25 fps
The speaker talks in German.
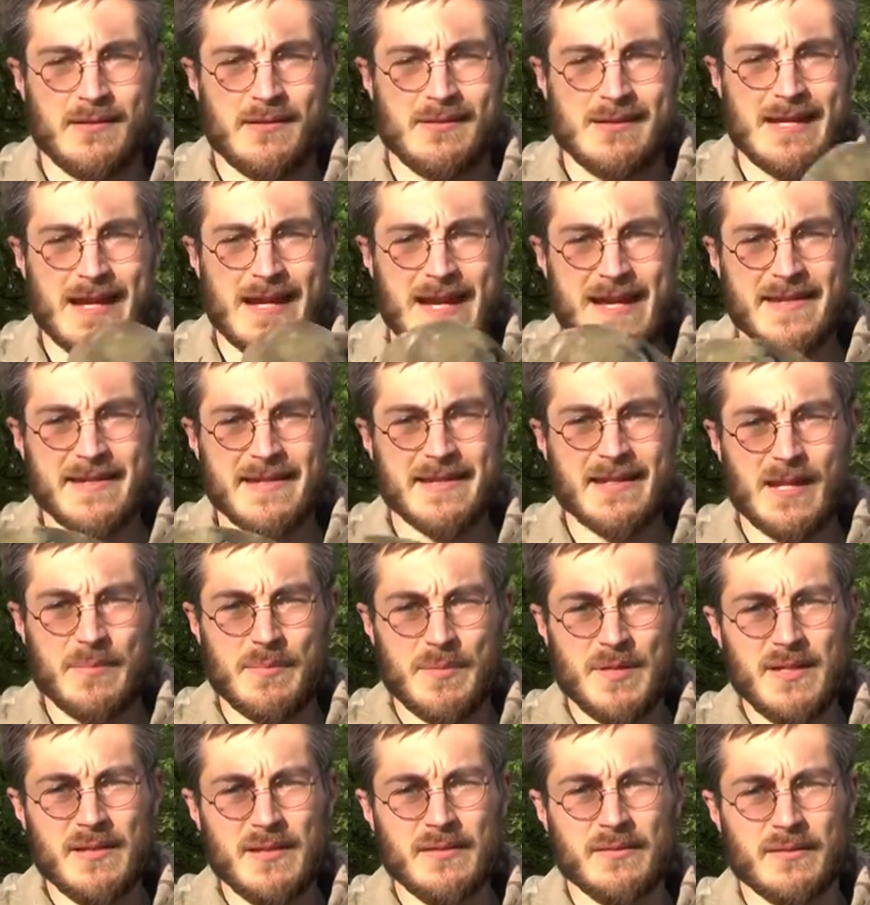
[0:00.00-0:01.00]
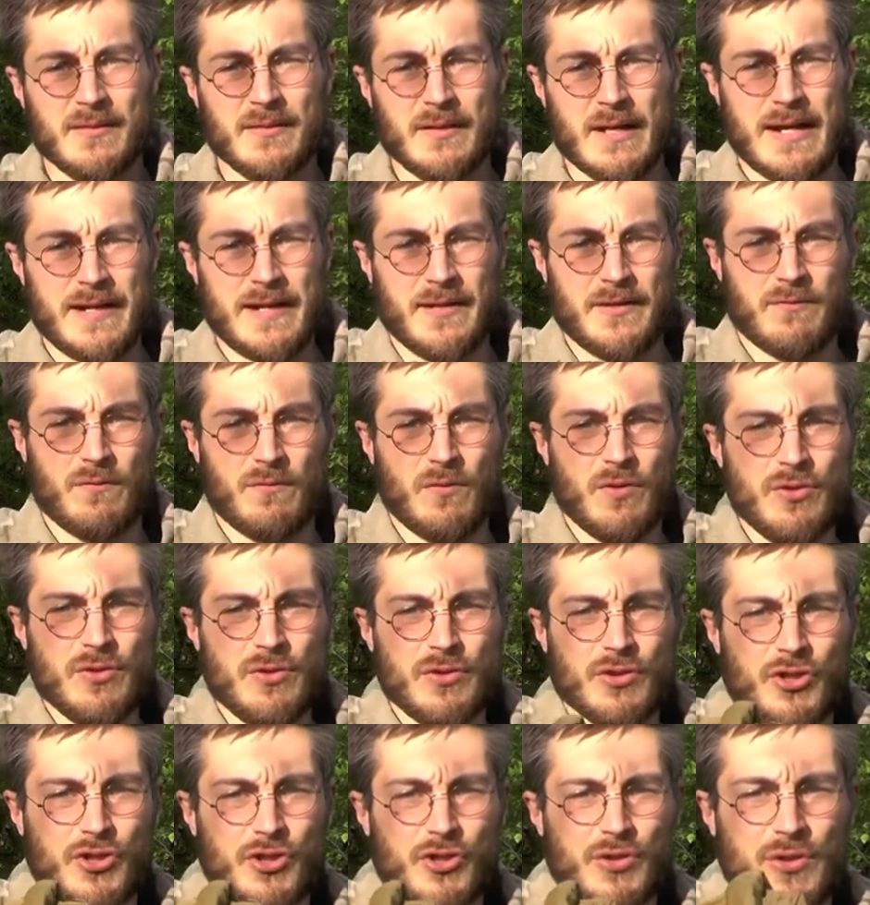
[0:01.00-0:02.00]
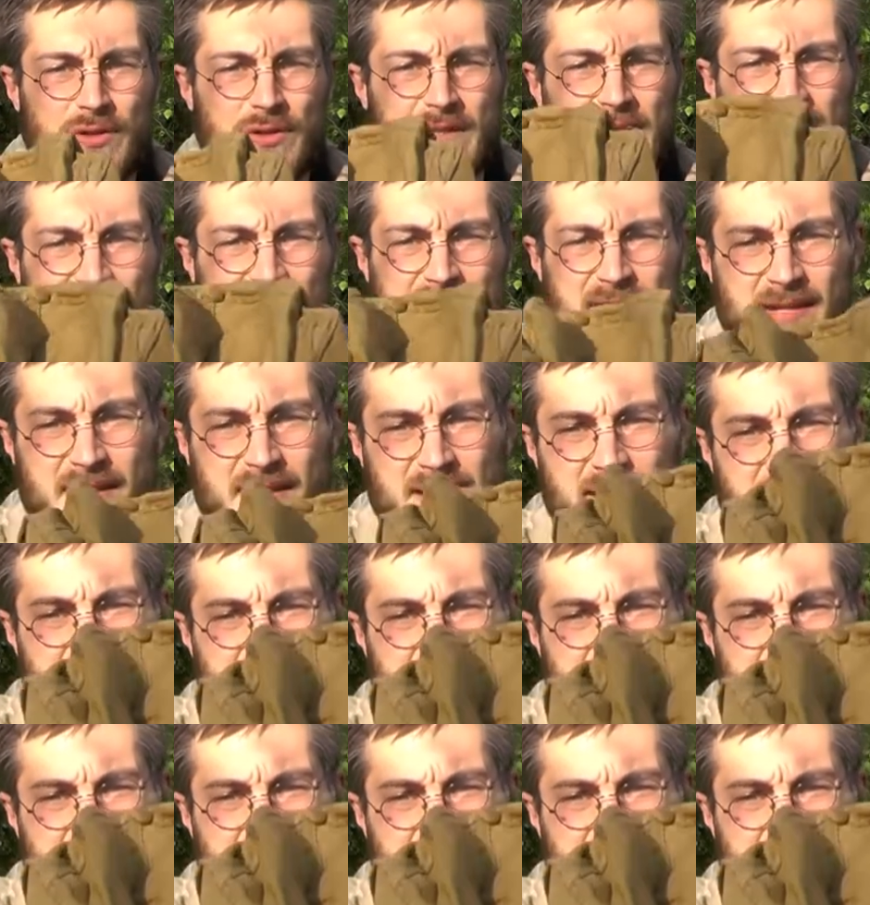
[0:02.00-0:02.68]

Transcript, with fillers: Die eine Cappy, ein wunderschönes